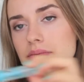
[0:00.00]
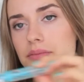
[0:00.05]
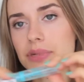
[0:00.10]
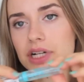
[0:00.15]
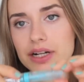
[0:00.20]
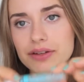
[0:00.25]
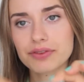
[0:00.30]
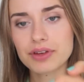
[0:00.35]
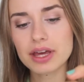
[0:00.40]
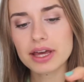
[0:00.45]

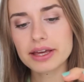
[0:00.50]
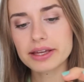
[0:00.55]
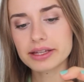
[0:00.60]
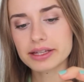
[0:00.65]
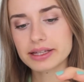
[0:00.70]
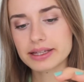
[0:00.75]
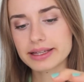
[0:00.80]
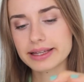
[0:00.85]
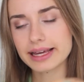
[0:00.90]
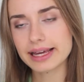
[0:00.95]
бровей
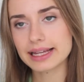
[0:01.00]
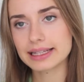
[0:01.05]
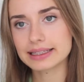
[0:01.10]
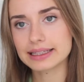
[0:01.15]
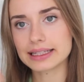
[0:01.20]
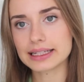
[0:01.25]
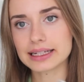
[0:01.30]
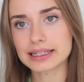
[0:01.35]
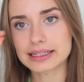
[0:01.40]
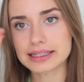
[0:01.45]
и гель
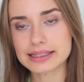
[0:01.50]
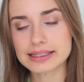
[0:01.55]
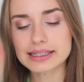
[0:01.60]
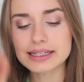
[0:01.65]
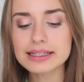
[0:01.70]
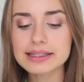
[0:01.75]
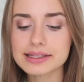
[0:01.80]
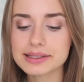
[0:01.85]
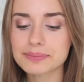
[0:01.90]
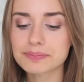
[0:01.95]
для
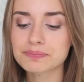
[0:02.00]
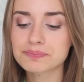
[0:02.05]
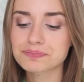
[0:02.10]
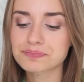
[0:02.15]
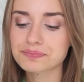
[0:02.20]
ресниц.